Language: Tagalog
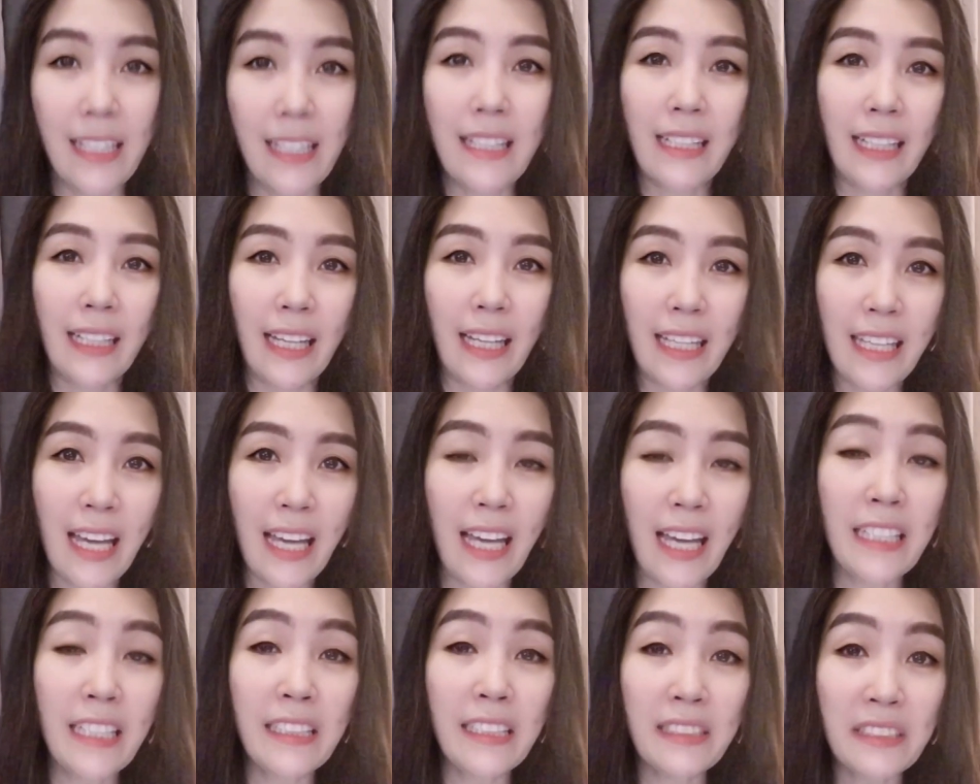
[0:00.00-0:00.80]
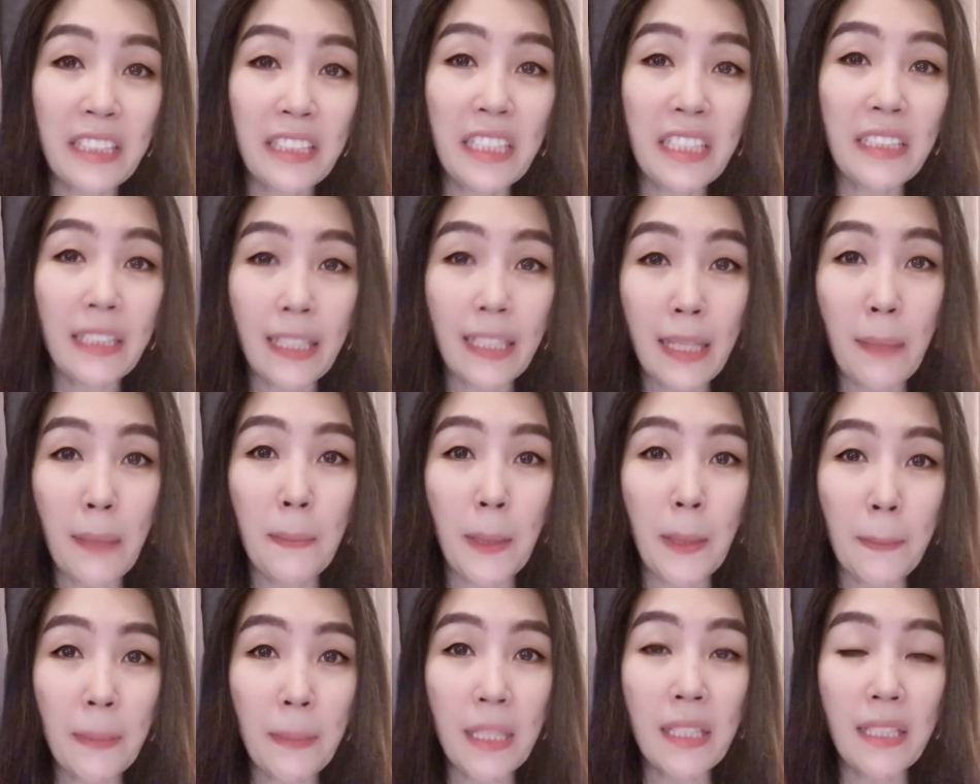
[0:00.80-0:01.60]
kaya hindi nila
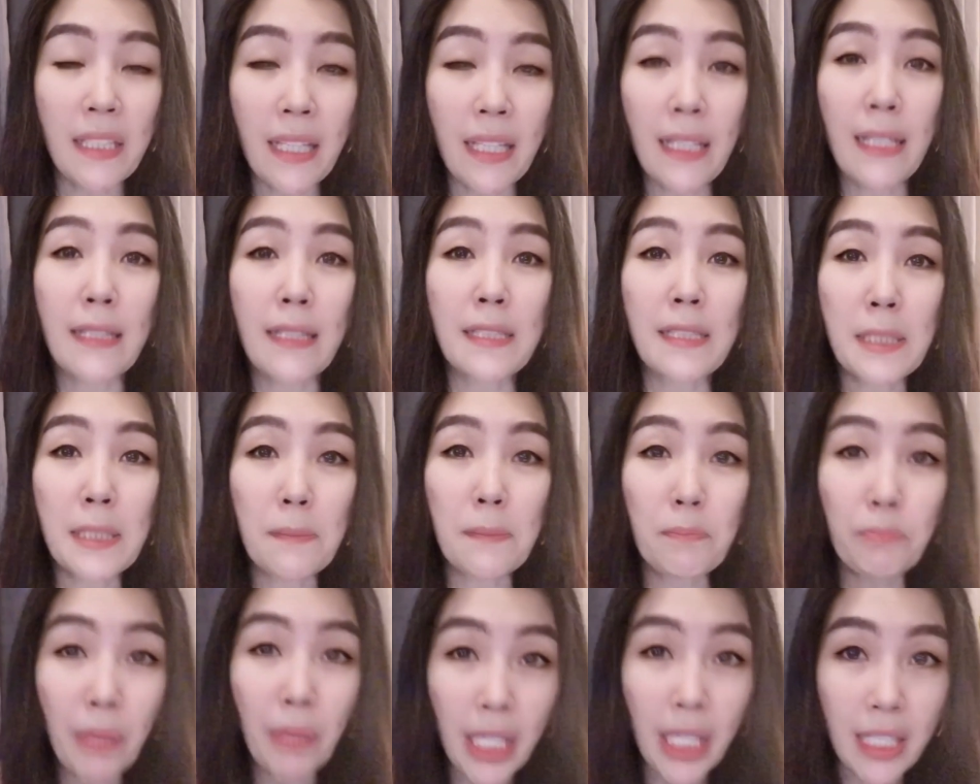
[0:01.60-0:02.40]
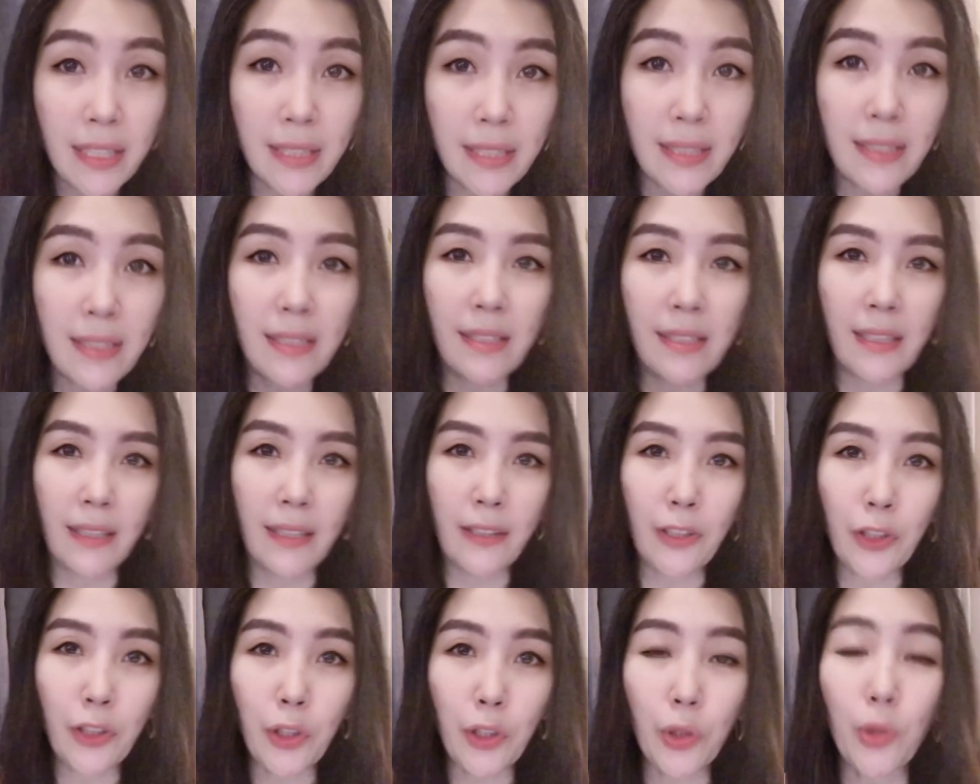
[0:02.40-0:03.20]
mabigyan ng space
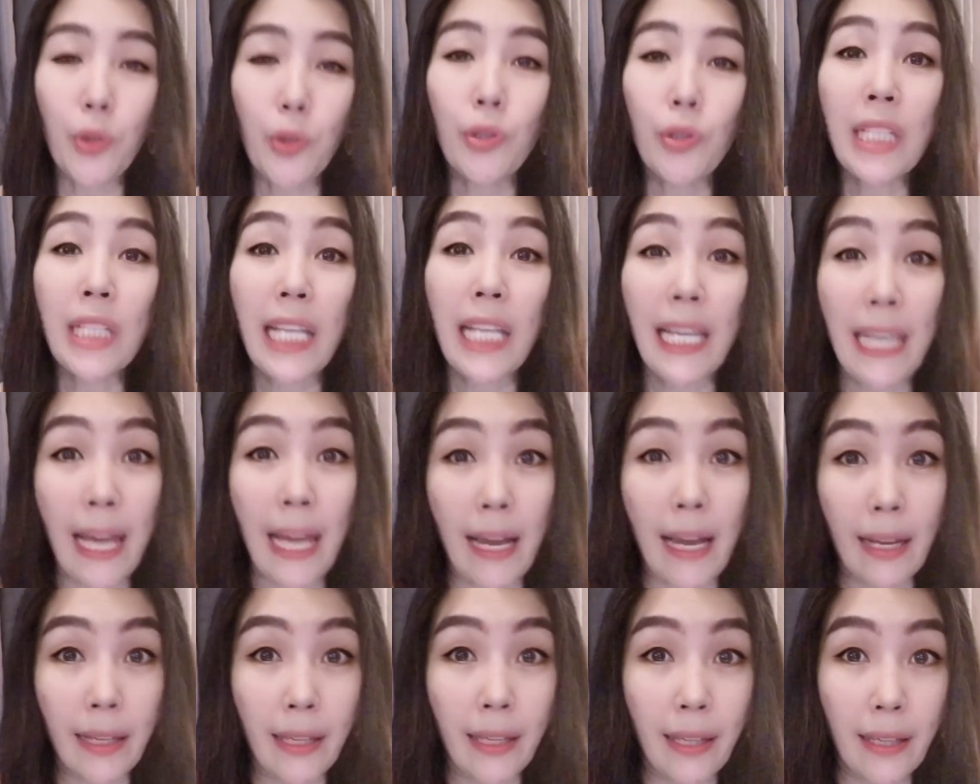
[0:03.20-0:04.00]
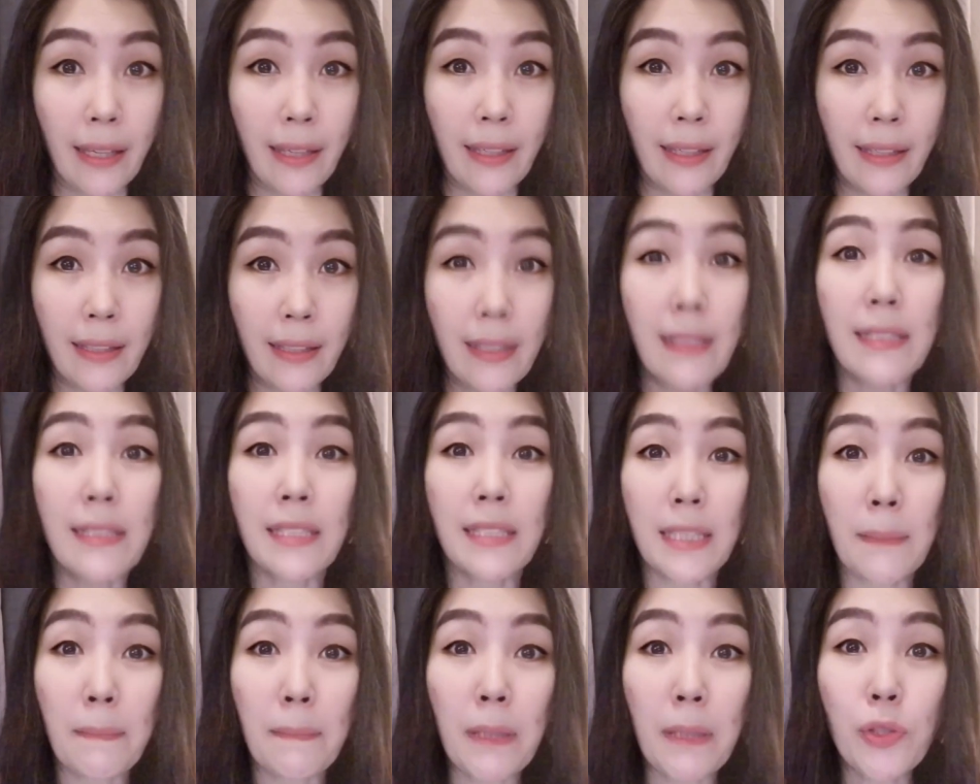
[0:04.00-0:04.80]
yung lalaki
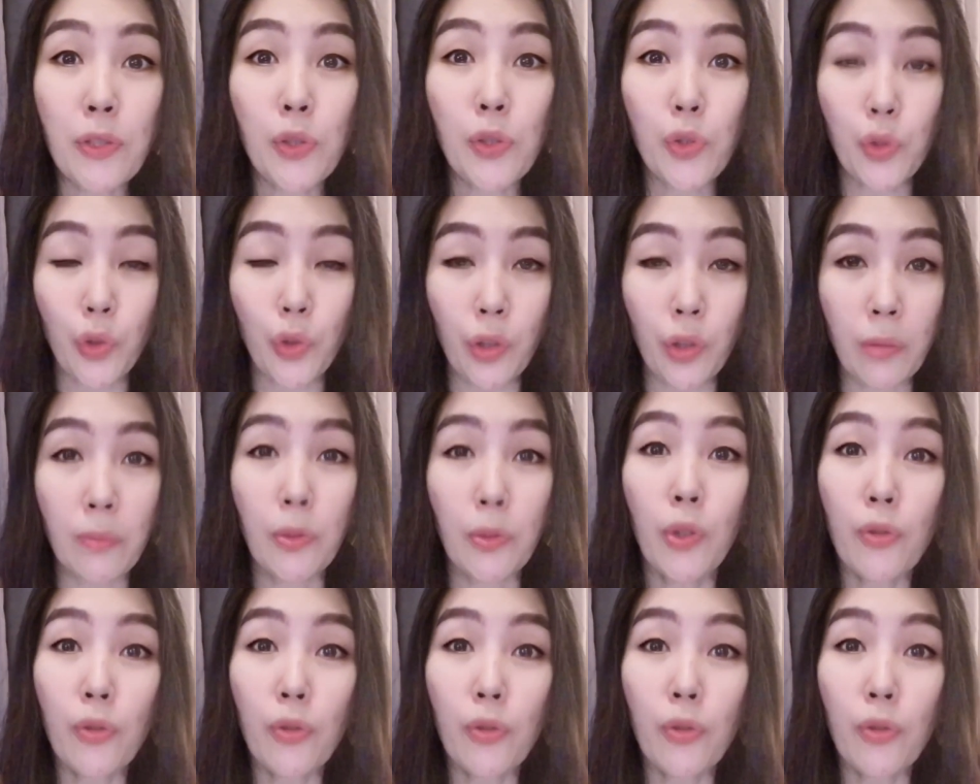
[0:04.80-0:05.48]
sa pagsusolve ng